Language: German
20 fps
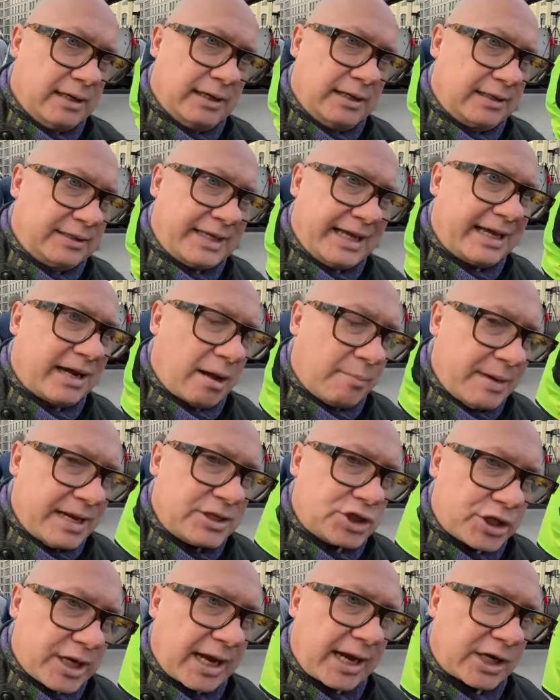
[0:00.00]
Äh, jeder
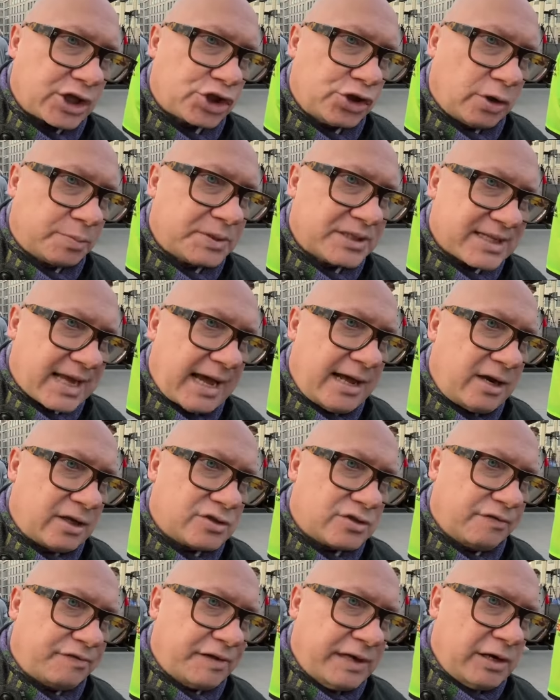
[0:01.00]
Mensch, der da stirbt, ist
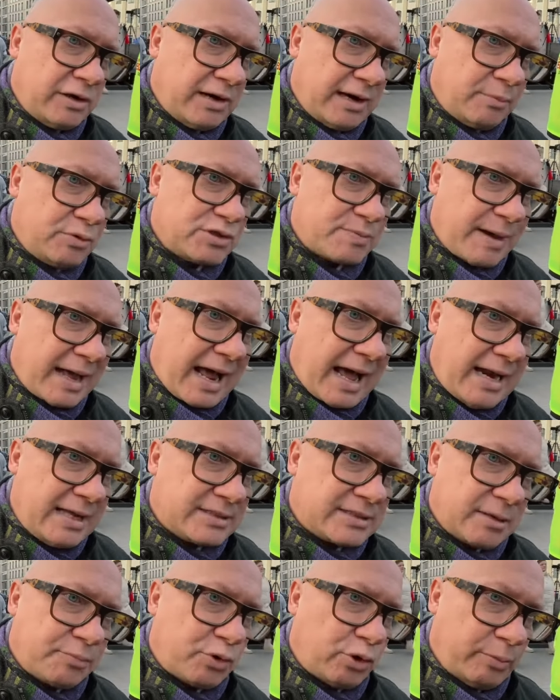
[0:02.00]
einer zu viel und da muss man
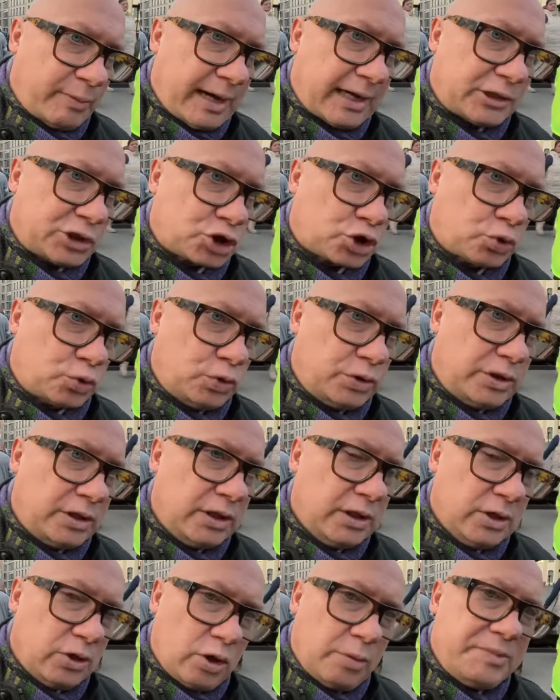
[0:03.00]
alles diplomatisch tun,
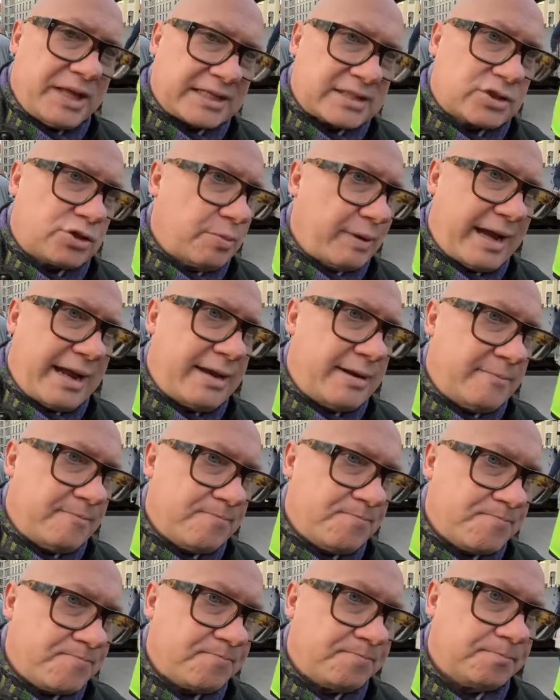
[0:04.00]
um das zu beenden.
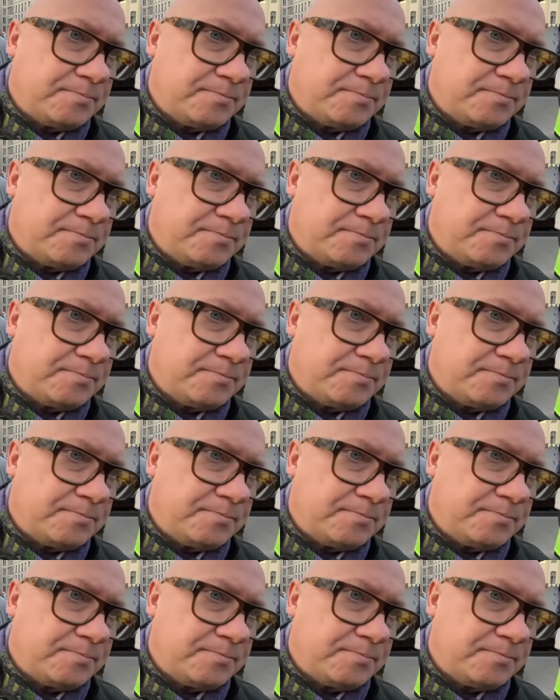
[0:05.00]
